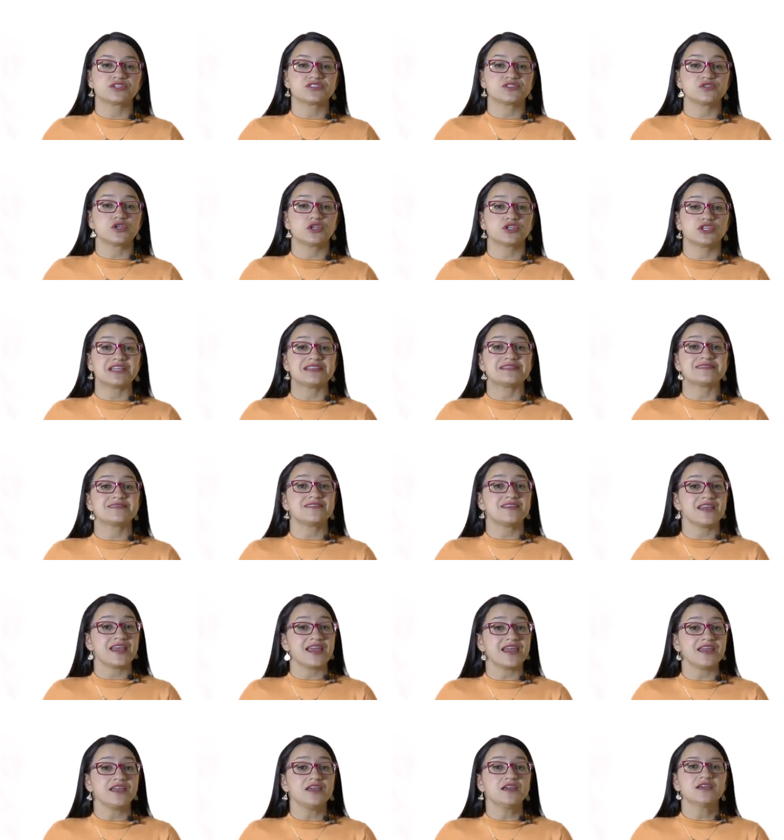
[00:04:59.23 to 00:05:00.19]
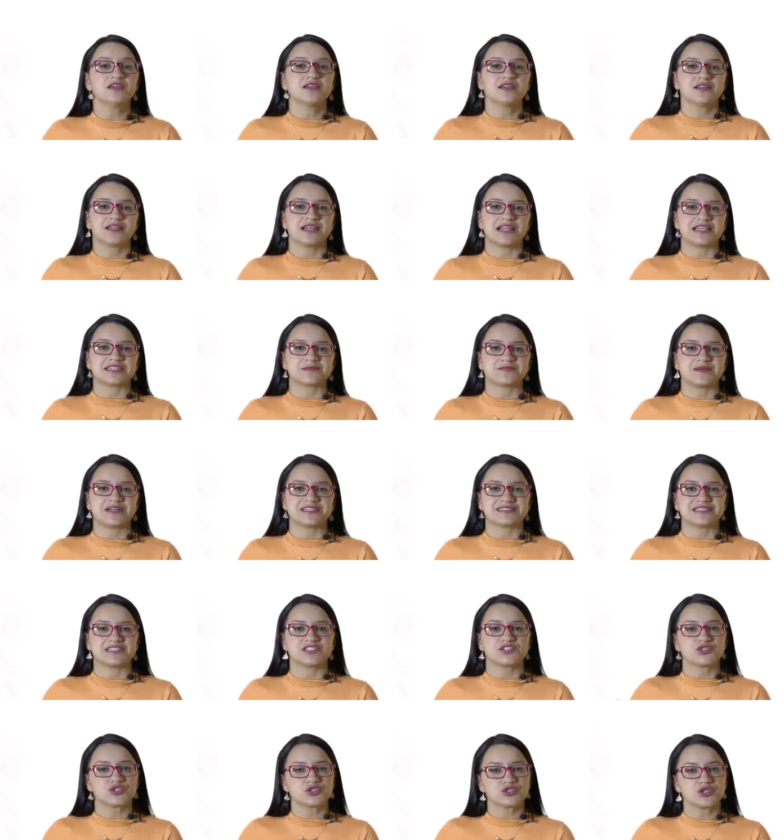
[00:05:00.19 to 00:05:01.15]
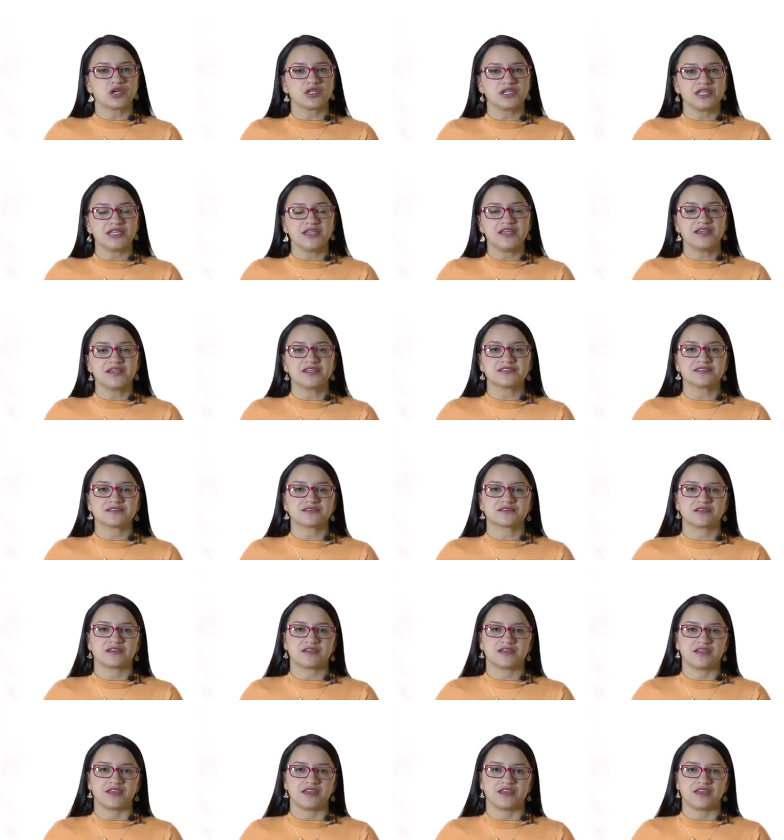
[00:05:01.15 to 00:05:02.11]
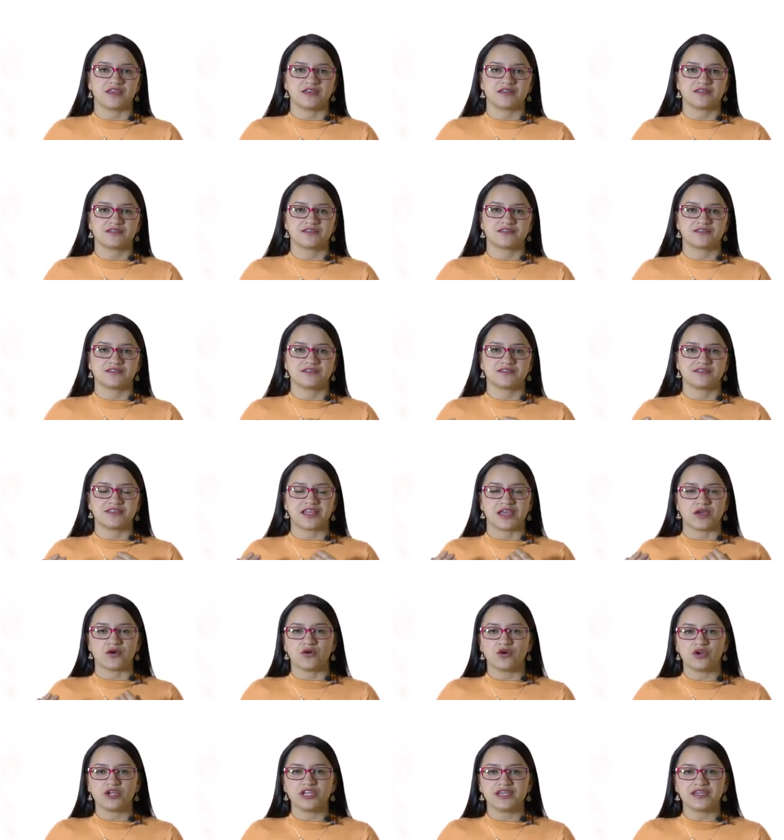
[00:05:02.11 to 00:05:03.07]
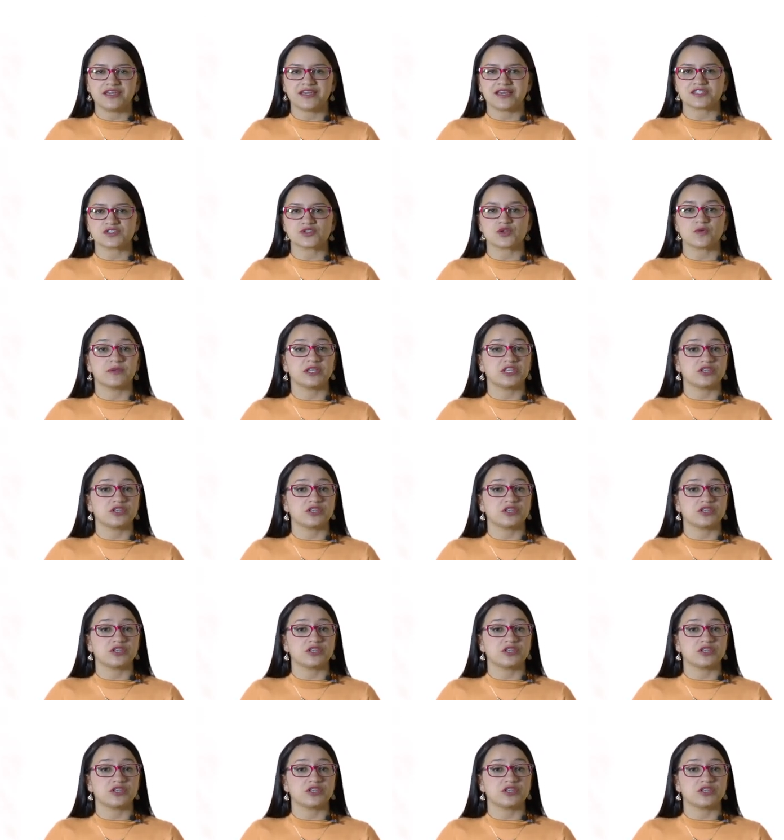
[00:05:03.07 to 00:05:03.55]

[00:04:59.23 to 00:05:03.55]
pues no tendré las bases sólidas. Eh, teóricas o